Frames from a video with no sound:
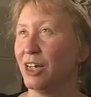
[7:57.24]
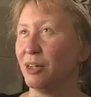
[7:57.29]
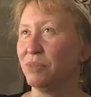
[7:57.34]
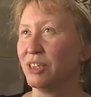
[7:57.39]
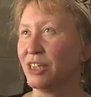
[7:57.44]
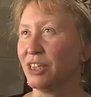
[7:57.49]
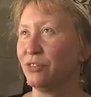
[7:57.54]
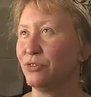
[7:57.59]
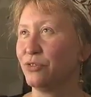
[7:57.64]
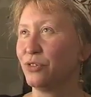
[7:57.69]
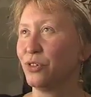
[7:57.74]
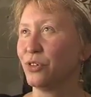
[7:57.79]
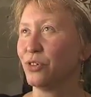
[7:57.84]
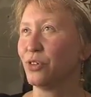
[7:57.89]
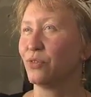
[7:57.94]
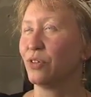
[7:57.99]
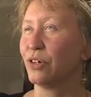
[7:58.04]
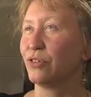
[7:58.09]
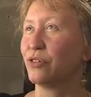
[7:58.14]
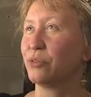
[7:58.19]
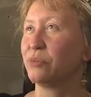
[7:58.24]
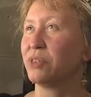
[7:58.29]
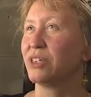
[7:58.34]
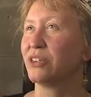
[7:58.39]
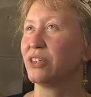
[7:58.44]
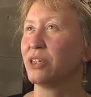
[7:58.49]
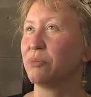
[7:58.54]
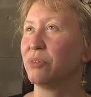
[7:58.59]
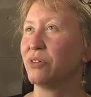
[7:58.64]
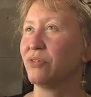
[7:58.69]
Die Amtseinführung war für
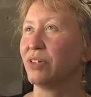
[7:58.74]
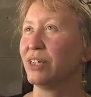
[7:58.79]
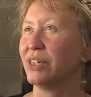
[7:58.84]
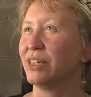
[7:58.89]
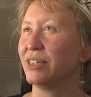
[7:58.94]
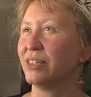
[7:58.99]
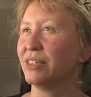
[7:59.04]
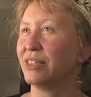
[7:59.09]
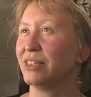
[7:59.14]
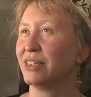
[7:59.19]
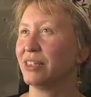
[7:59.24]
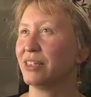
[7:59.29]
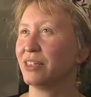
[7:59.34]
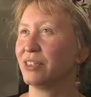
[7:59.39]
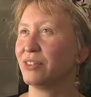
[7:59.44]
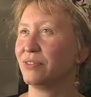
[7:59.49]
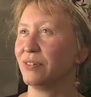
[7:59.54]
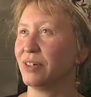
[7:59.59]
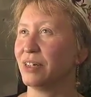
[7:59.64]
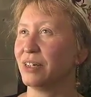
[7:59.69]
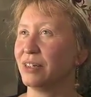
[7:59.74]
mich sehr bewegend, denn es